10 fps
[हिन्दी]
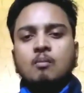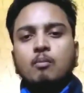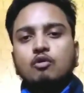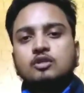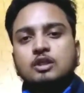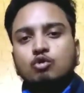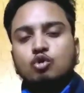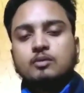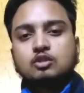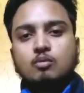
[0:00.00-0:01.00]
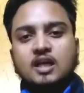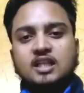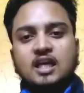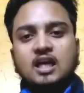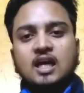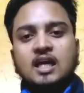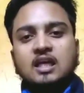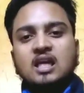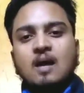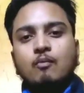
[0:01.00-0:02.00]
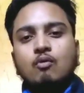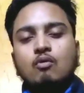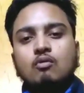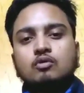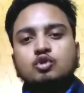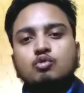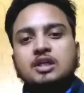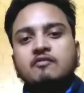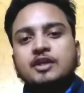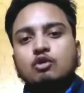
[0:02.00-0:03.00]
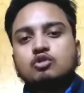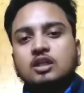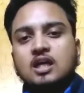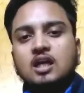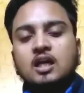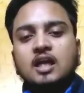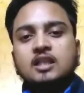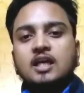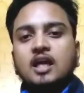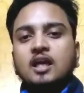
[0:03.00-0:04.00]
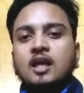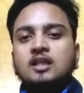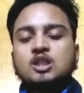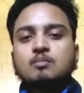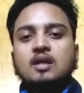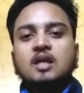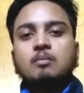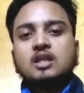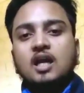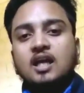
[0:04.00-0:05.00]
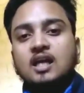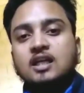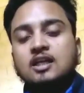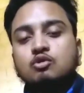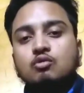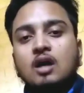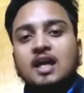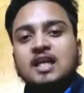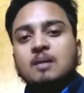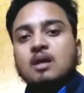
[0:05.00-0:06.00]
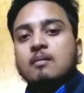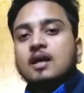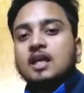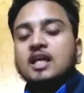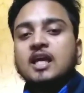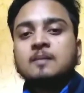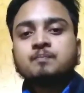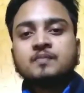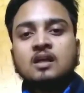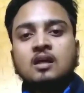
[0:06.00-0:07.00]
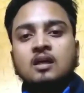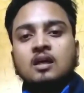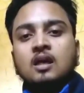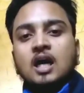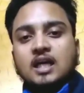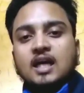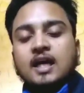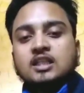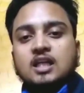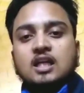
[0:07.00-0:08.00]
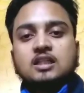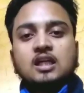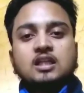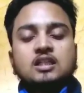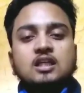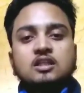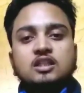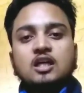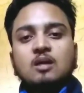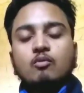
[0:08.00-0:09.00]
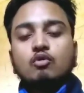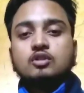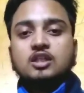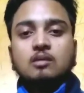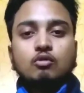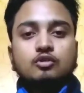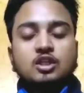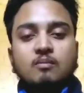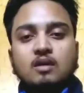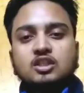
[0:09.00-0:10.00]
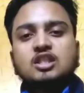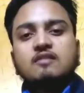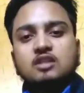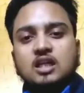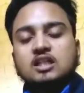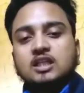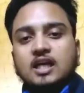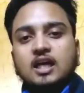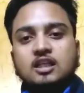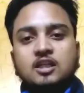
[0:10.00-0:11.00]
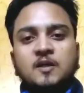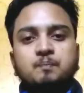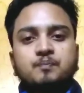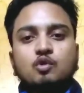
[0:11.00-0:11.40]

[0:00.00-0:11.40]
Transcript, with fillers: बहुत से यूट्यूबर्स को मैंने देखा है कि आपको झूठी वीडियोस तैयार करके दे रहे हैं जिसमें बता रहे हैं कि जो हाल ही में हमारे लिए हटाए गए चैनल्स हैं जैसे कि जी अनमोल जी अनमोल सिनेमा जितने भी चैनल्स हटाए गए थे